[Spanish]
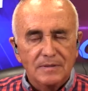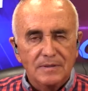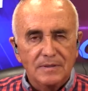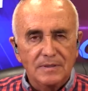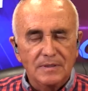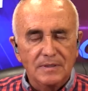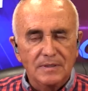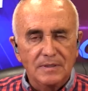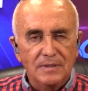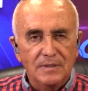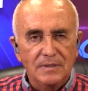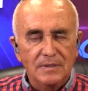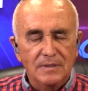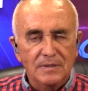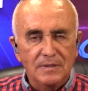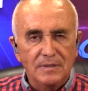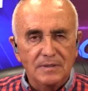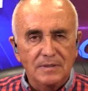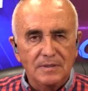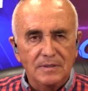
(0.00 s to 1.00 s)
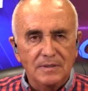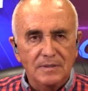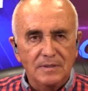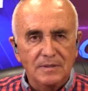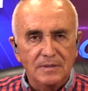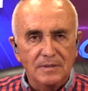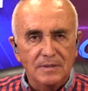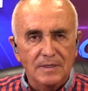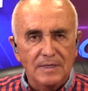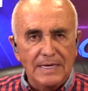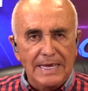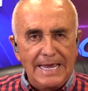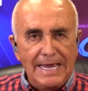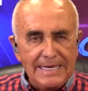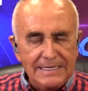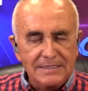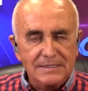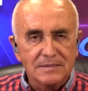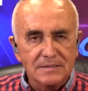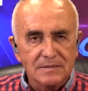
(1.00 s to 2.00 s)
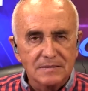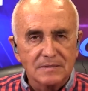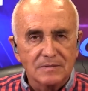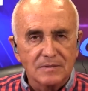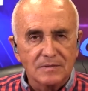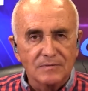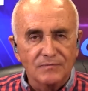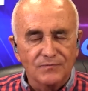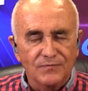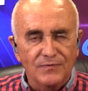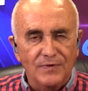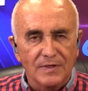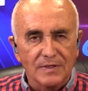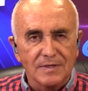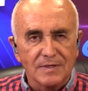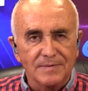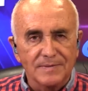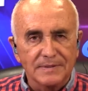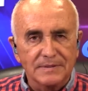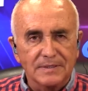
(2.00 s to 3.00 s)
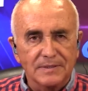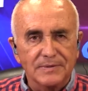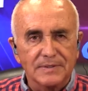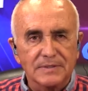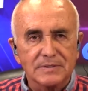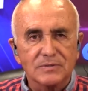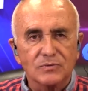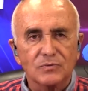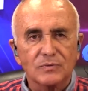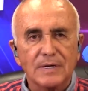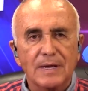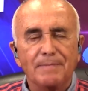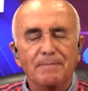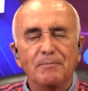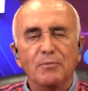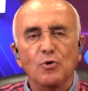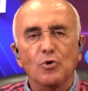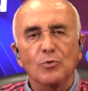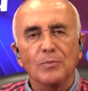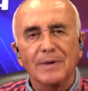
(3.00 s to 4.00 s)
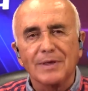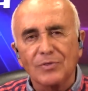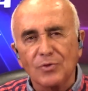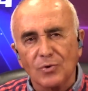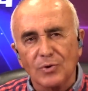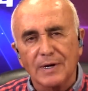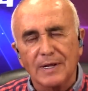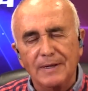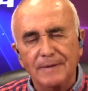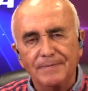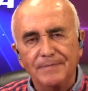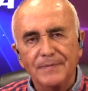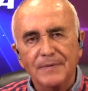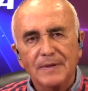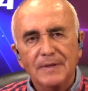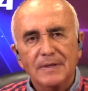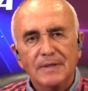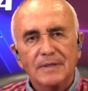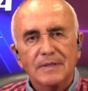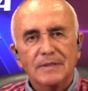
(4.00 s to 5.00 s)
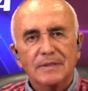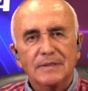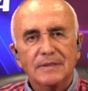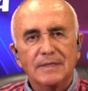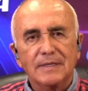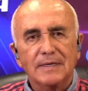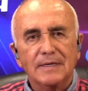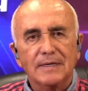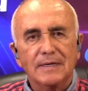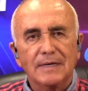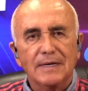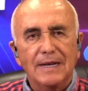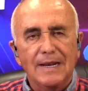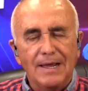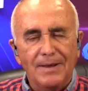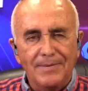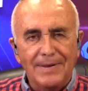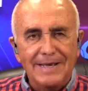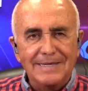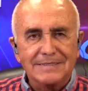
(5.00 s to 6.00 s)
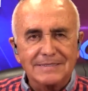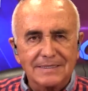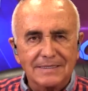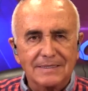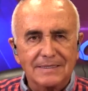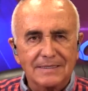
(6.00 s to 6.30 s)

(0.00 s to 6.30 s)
Y, es Vulcan Materials una proveedora de la base